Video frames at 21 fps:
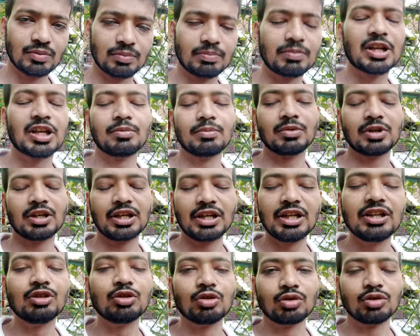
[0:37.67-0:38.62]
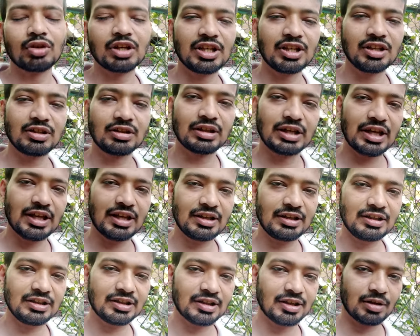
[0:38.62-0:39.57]
मतलब इन दोनों ही ने
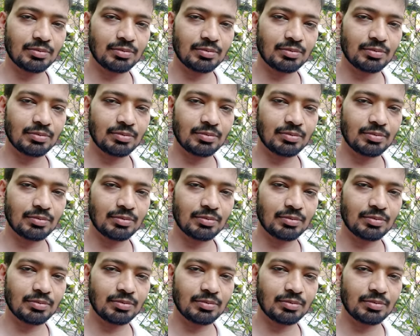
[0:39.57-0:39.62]
ही